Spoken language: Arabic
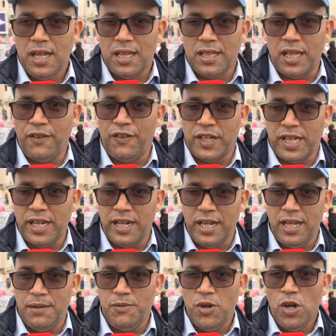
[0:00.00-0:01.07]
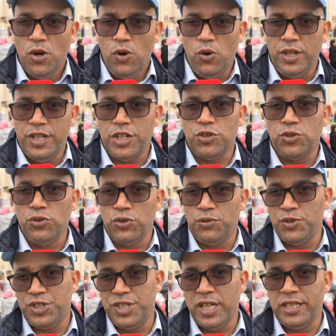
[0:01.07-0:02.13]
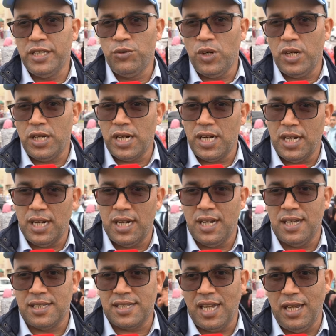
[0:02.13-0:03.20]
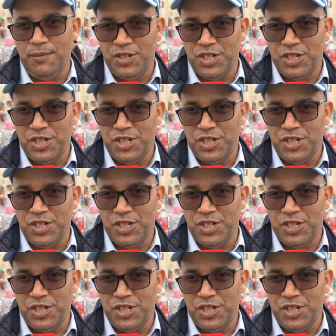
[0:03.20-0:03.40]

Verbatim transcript: الضيف الكريم وحنا جنود مجندين وراء صاحب